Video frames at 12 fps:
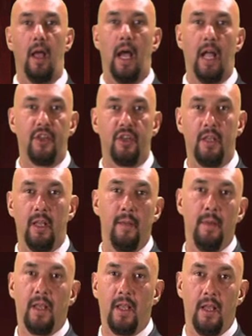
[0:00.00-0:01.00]

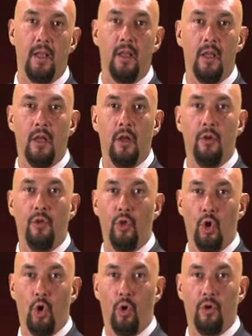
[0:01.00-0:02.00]
HMG
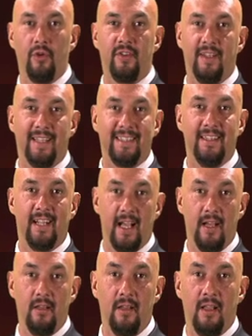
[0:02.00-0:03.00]
no se
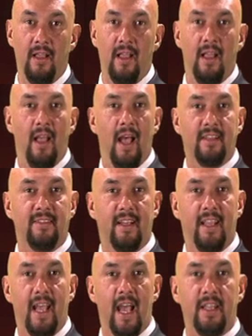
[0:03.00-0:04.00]
detendrá hasta
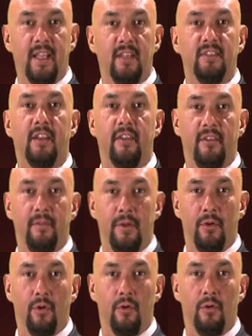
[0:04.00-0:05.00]
que hayas
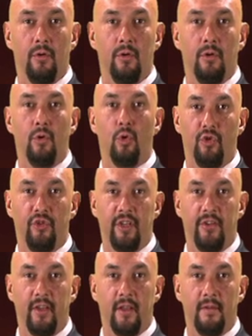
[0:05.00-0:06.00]
recibido
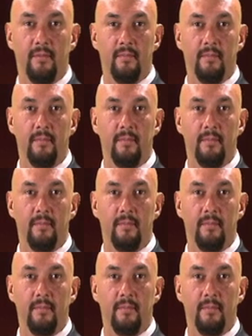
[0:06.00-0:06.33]
justicia.